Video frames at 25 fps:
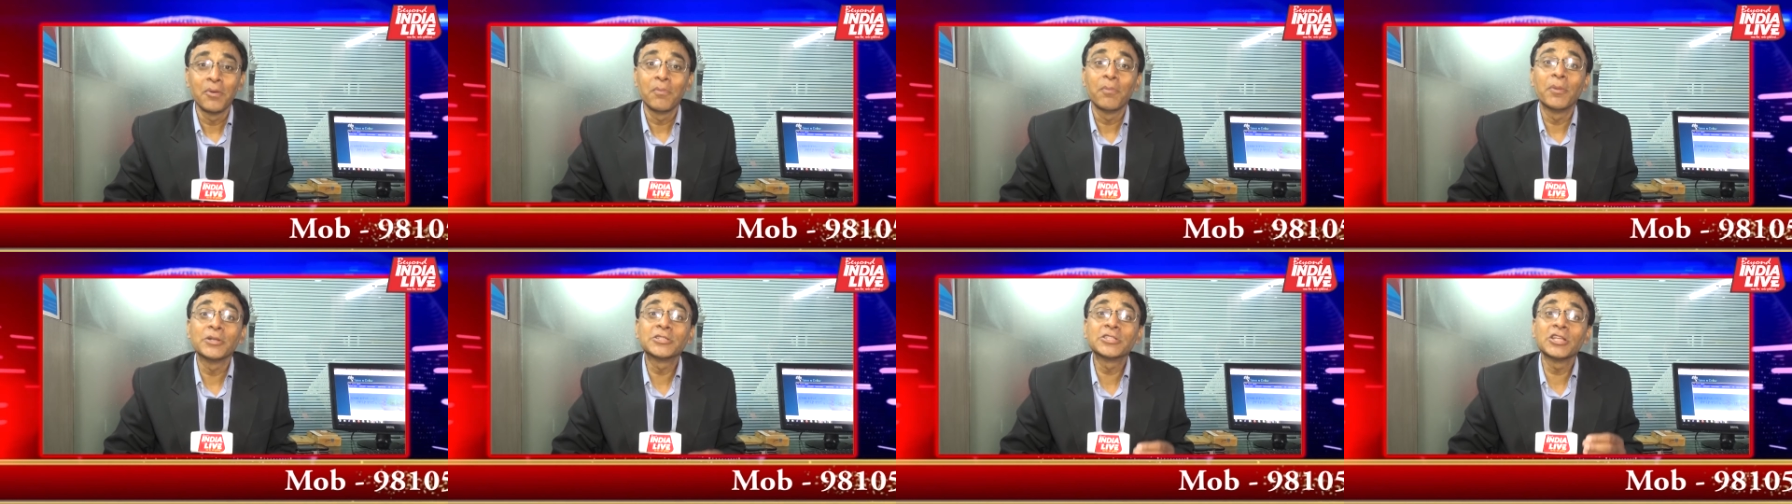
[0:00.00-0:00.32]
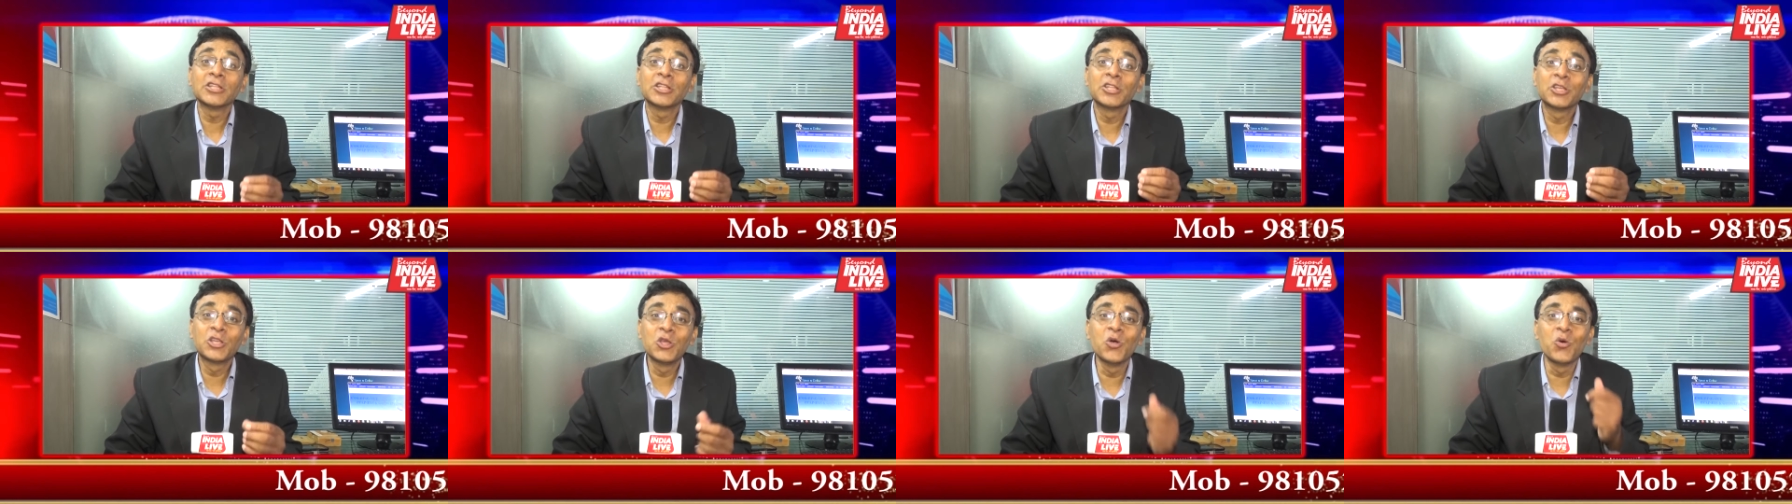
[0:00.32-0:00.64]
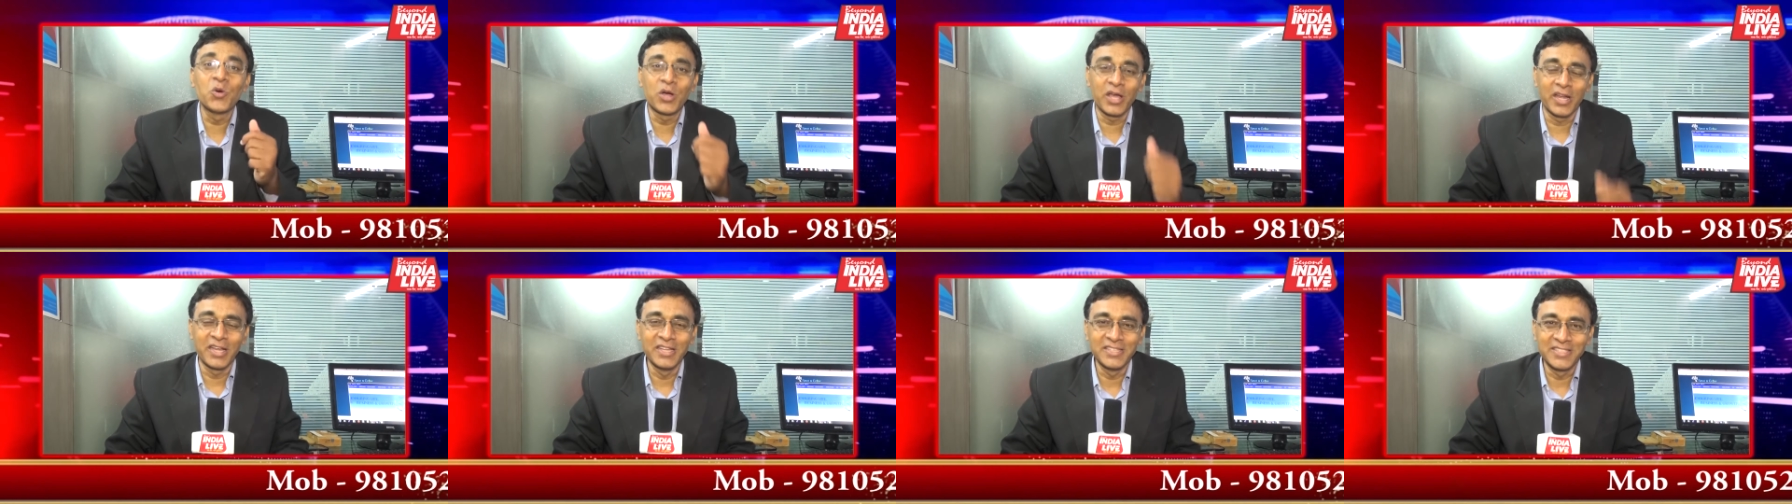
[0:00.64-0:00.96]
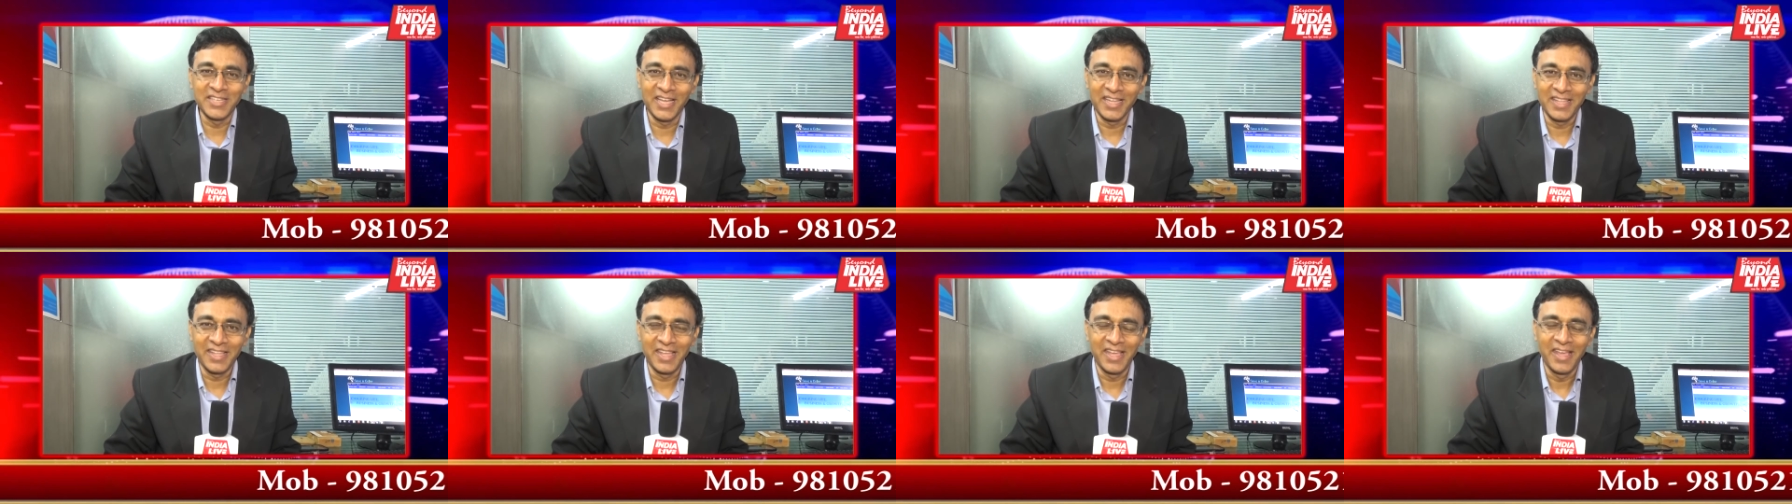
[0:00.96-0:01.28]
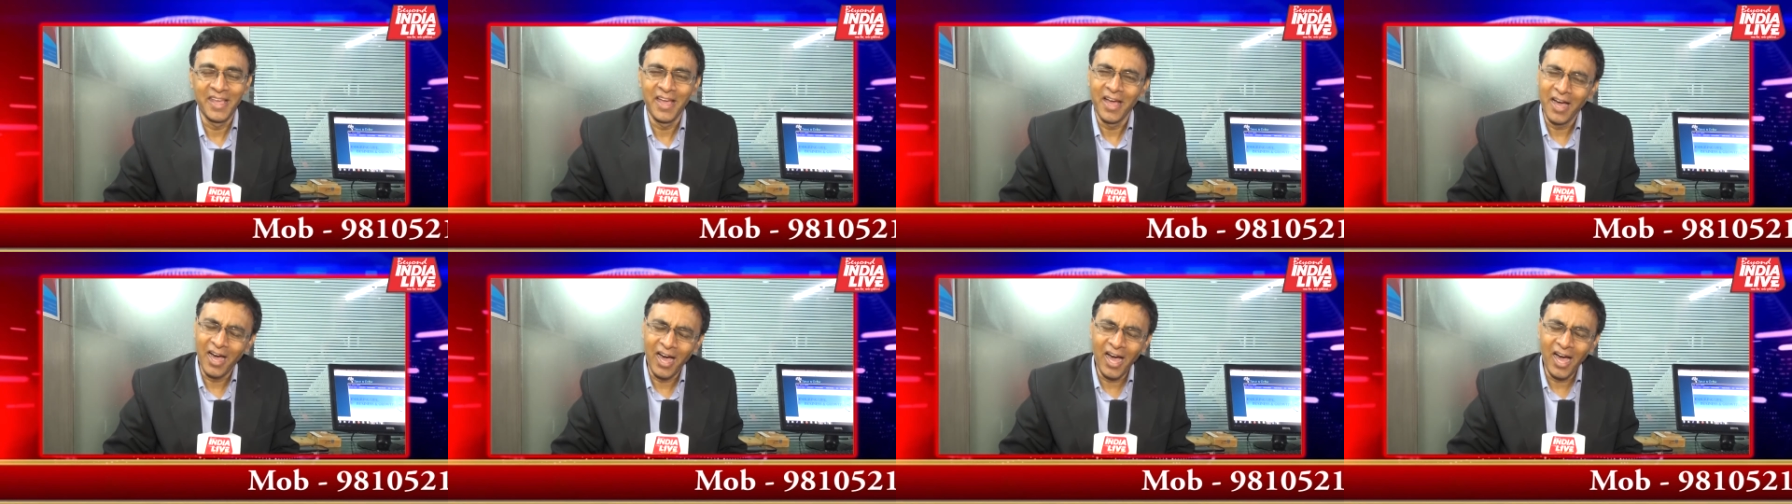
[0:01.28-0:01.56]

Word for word: बचत क्यों करनी चाहिए